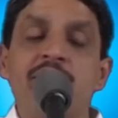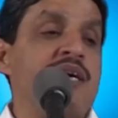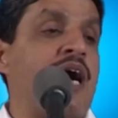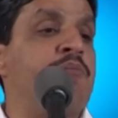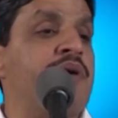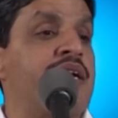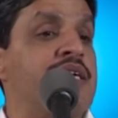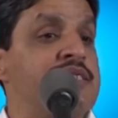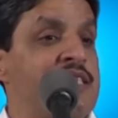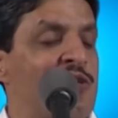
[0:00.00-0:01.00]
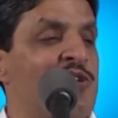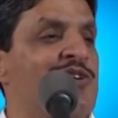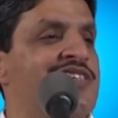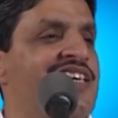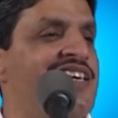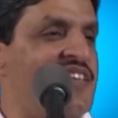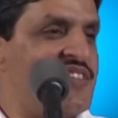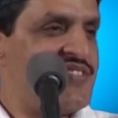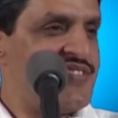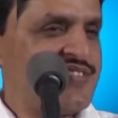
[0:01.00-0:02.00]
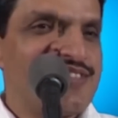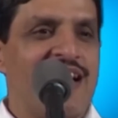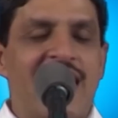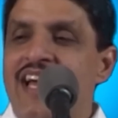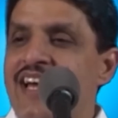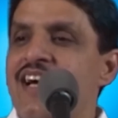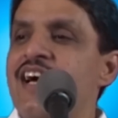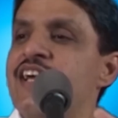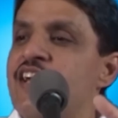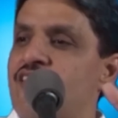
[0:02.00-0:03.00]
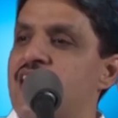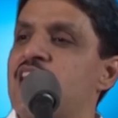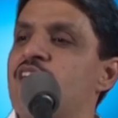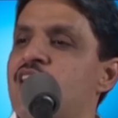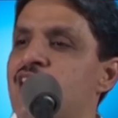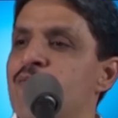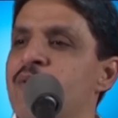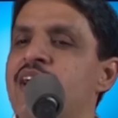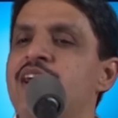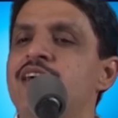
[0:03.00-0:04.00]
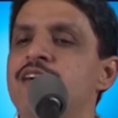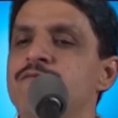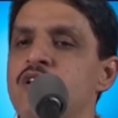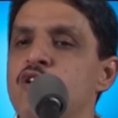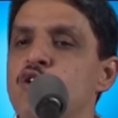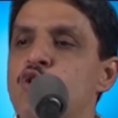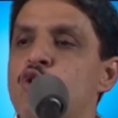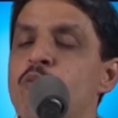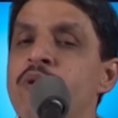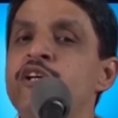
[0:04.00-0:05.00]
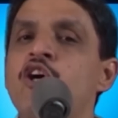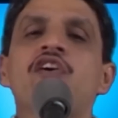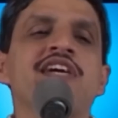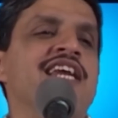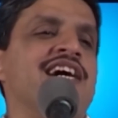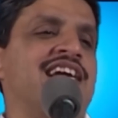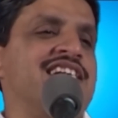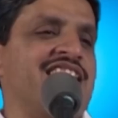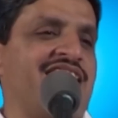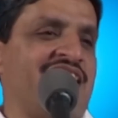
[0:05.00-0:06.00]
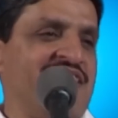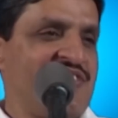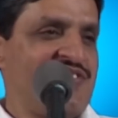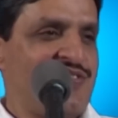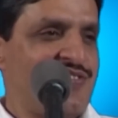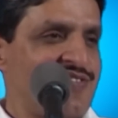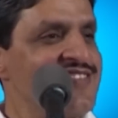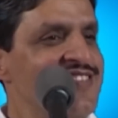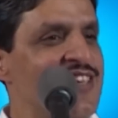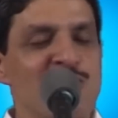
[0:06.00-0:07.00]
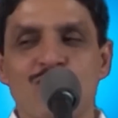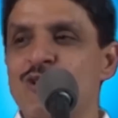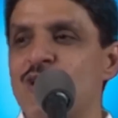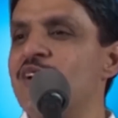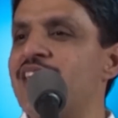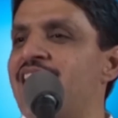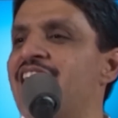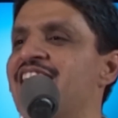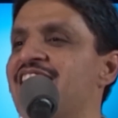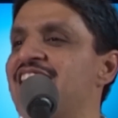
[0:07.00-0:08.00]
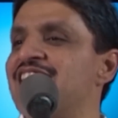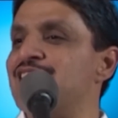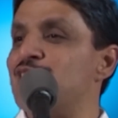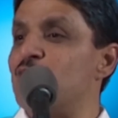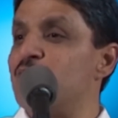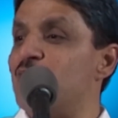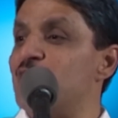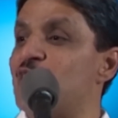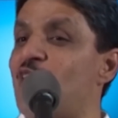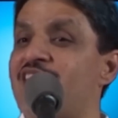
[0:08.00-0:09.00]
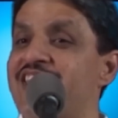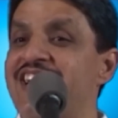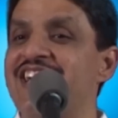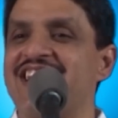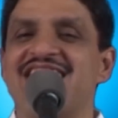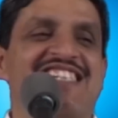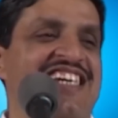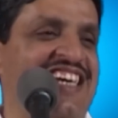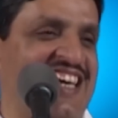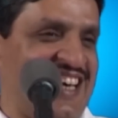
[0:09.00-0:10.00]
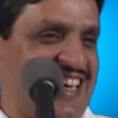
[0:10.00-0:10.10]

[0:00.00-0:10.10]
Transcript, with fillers: में काम करना सीखो तो सही अहंकार के वातावरण में तुम्हें शौक नहीं लगना चाहिए दूसरों के अहंकार से तुमको शौक नहीं लगना चाहिए